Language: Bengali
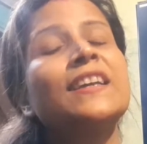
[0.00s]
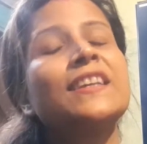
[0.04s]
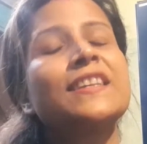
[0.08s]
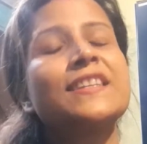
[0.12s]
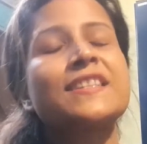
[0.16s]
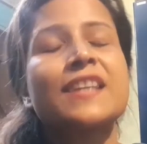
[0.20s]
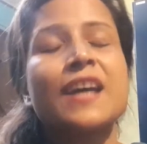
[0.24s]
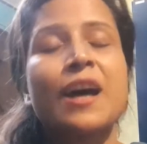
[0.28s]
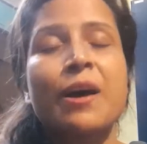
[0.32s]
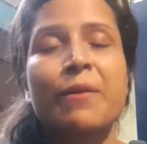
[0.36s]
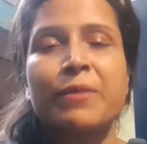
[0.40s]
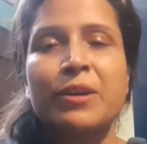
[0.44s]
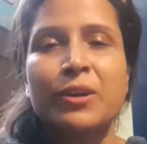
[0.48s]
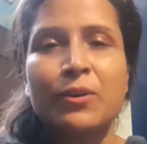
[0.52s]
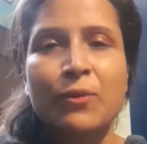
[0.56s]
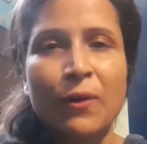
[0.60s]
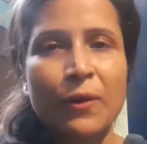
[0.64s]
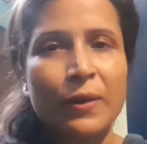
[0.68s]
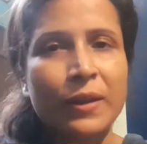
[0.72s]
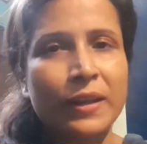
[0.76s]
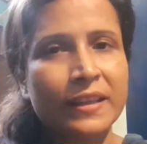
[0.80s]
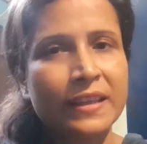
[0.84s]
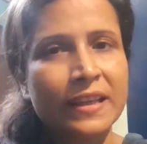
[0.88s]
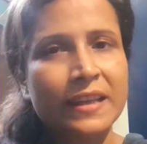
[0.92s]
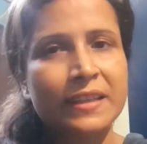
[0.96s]
যে আমার
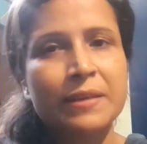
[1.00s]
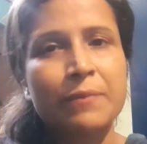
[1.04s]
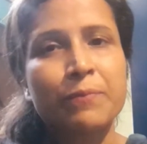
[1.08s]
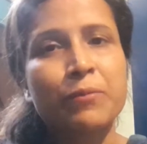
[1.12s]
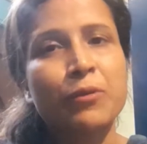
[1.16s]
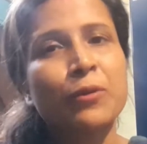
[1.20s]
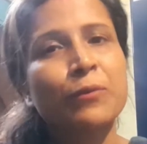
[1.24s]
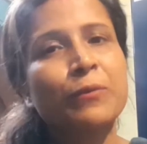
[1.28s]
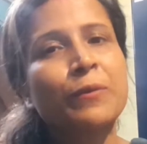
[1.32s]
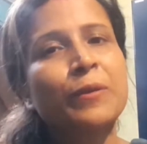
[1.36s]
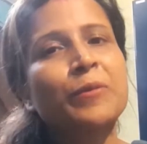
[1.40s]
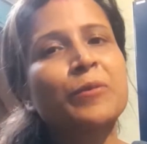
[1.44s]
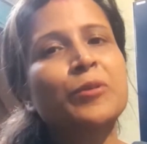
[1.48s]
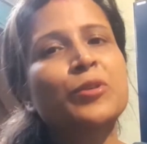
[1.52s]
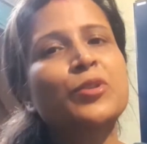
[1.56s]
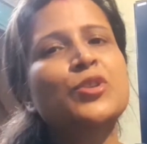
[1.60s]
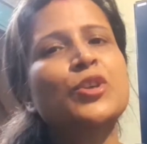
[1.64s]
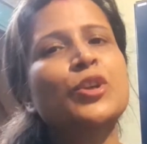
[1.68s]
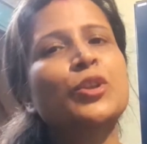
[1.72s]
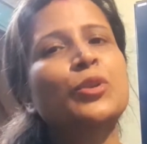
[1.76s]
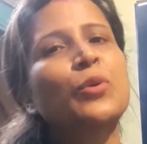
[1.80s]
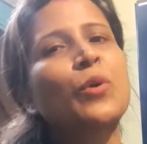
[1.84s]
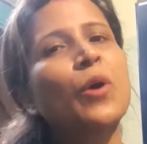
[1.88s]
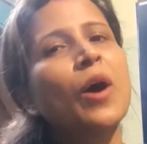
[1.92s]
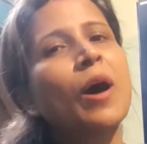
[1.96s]
গলাতে একটা প্রবলেম
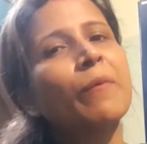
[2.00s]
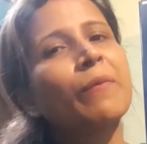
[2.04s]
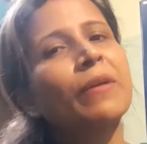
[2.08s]
হচ্ছে তো